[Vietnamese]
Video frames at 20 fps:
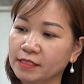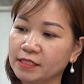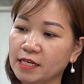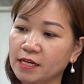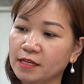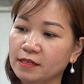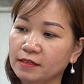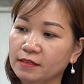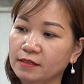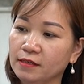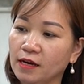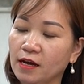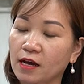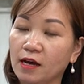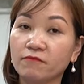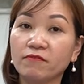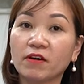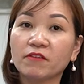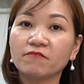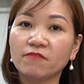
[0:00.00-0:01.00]
trên
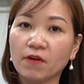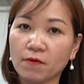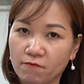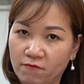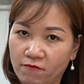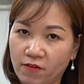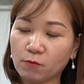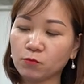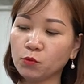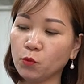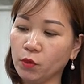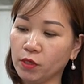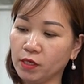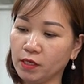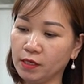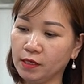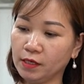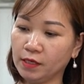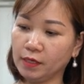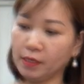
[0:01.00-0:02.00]
vật phẩm phong
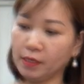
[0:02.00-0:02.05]
thủy